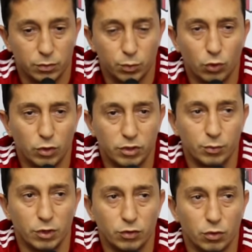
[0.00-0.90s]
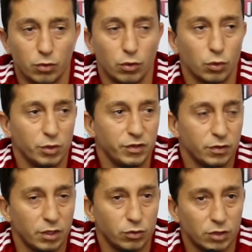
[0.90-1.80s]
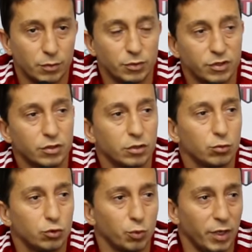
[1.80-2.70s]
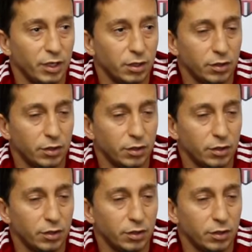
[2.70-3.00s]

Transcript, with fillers: pouco tempo acho com, com o Luiz, que eu acho que eu estava me sentindo muito bem, né?